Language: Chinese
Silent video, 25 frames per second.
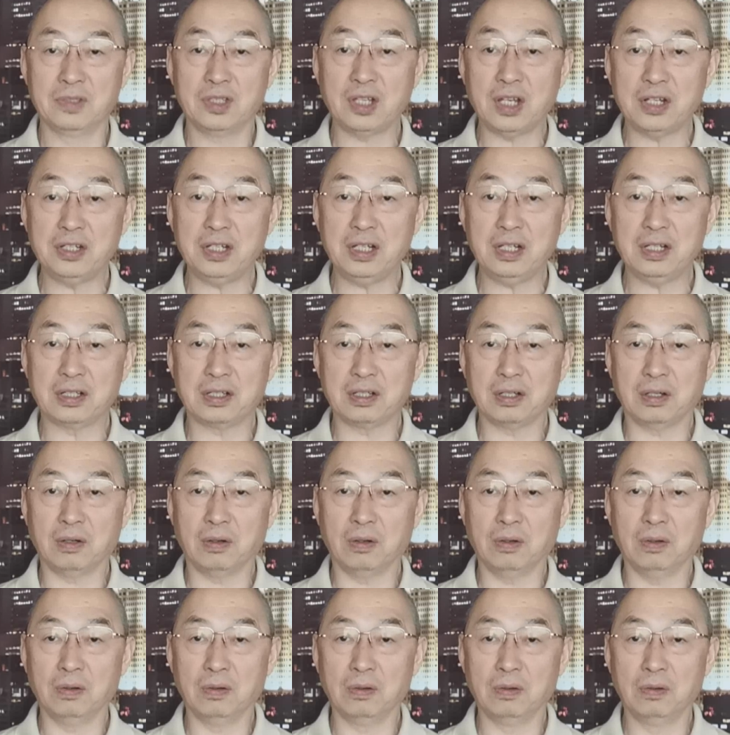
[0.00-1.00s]
在这个时
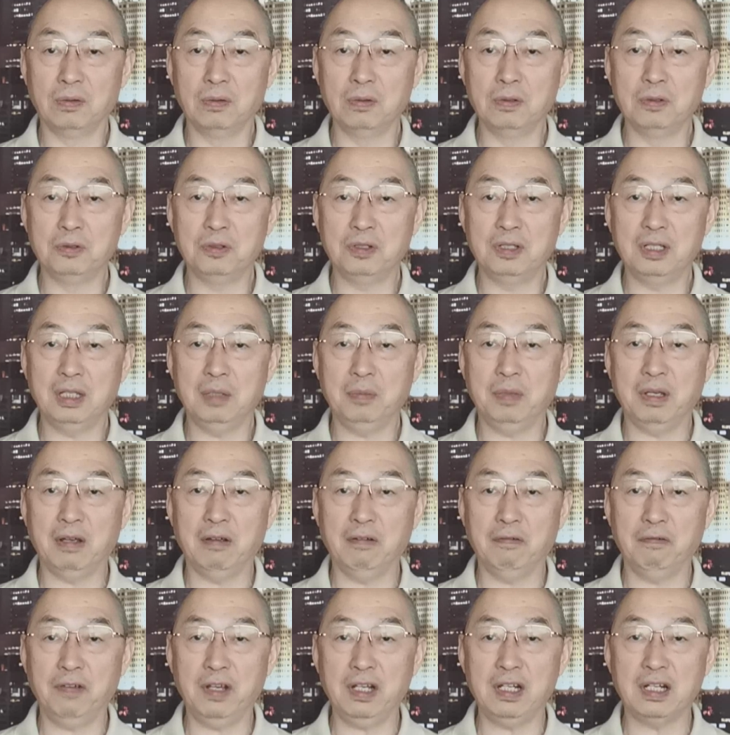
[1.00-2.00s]
候，共军那
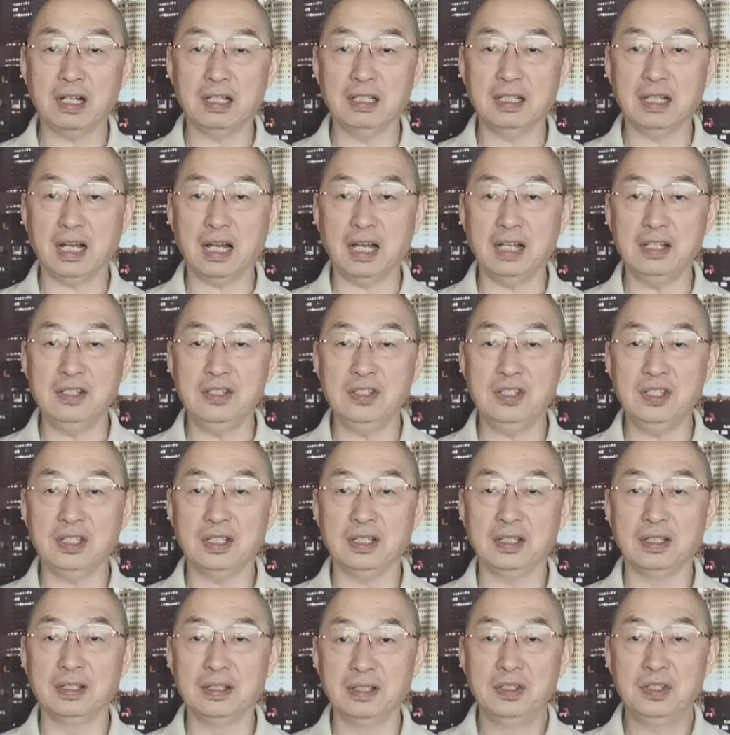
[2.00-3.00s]
边非常的安
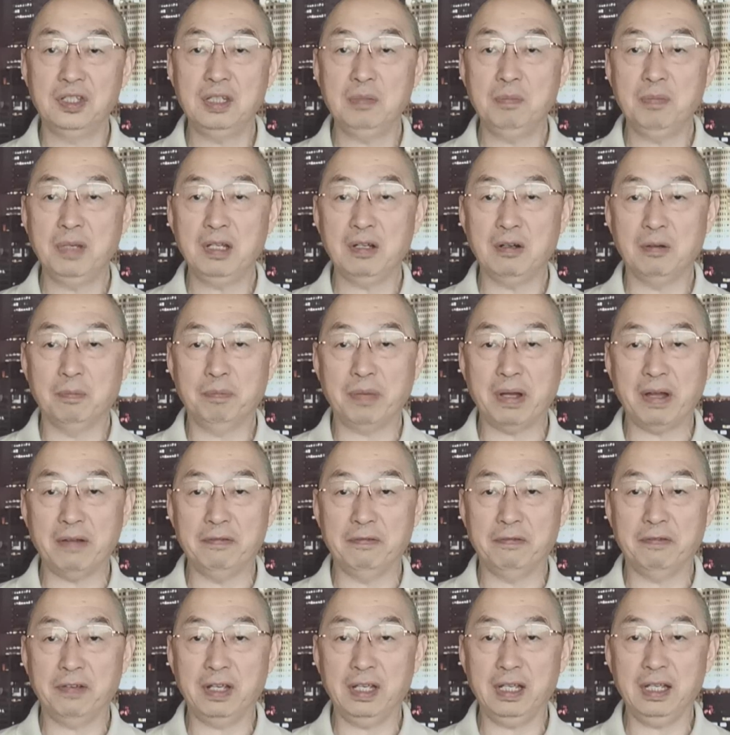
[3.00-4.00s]
静，既没有
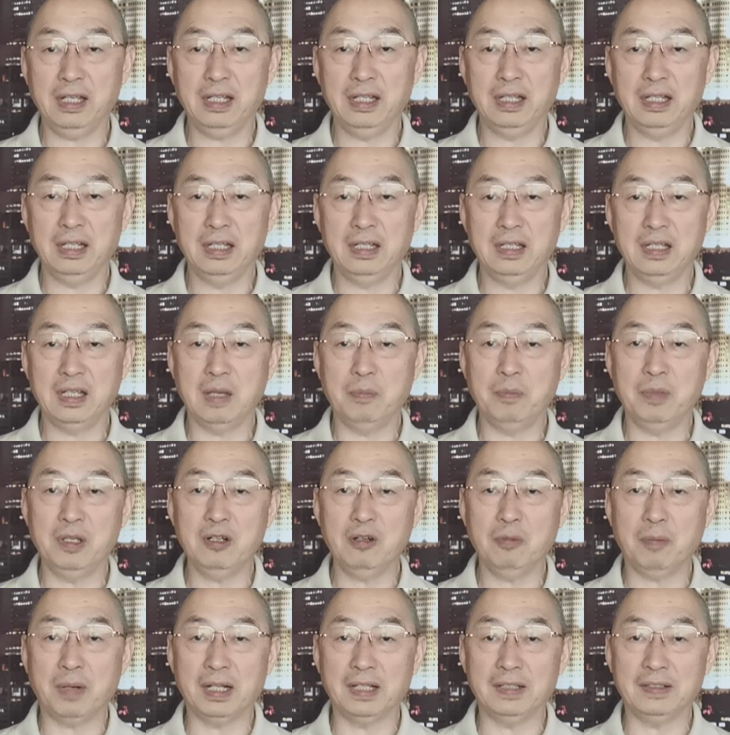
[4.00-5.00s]
伴飞，也
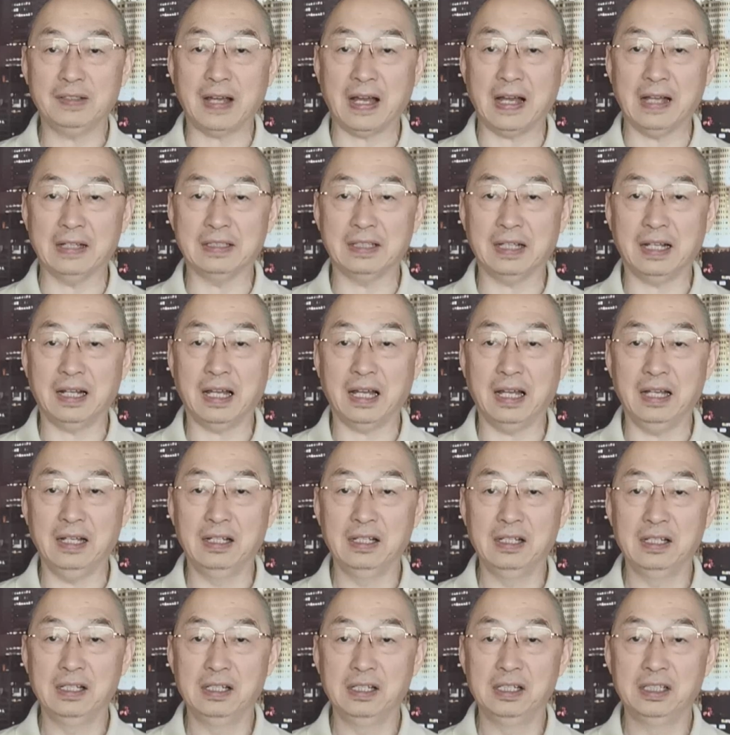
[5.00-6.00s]
没有把它打下来，
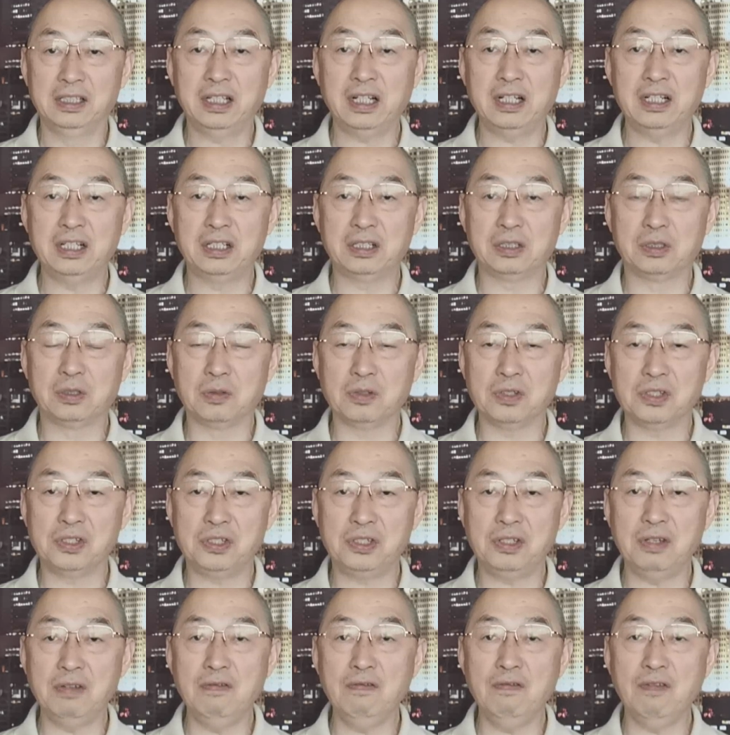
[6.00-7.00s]
甚至从
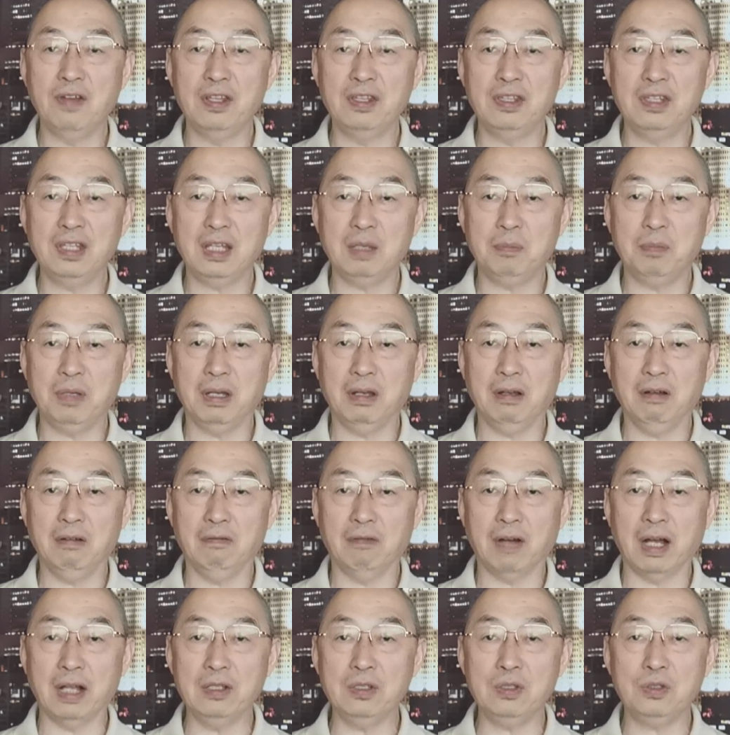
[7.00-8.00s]
新闻那边
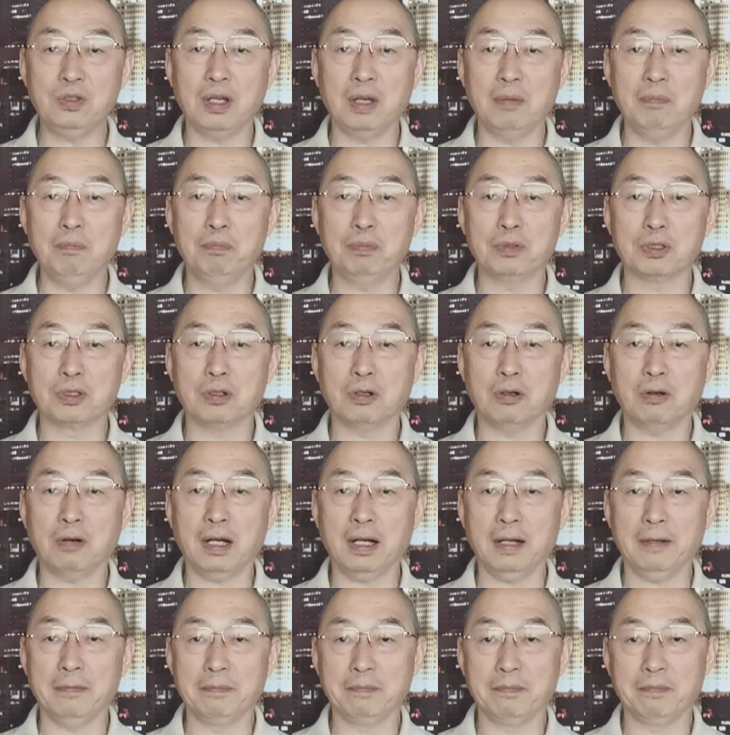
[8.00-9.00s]
完全不说
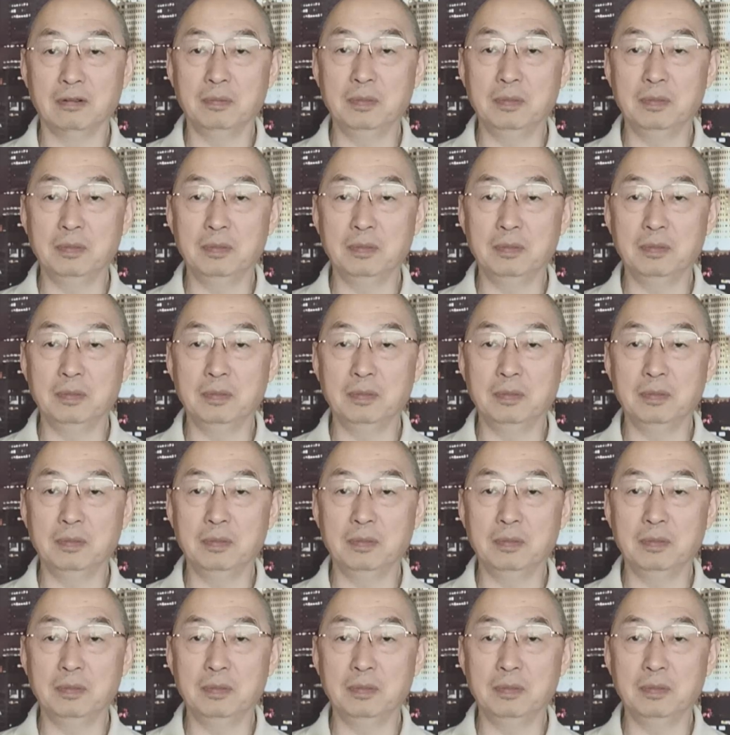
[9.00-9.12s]
话。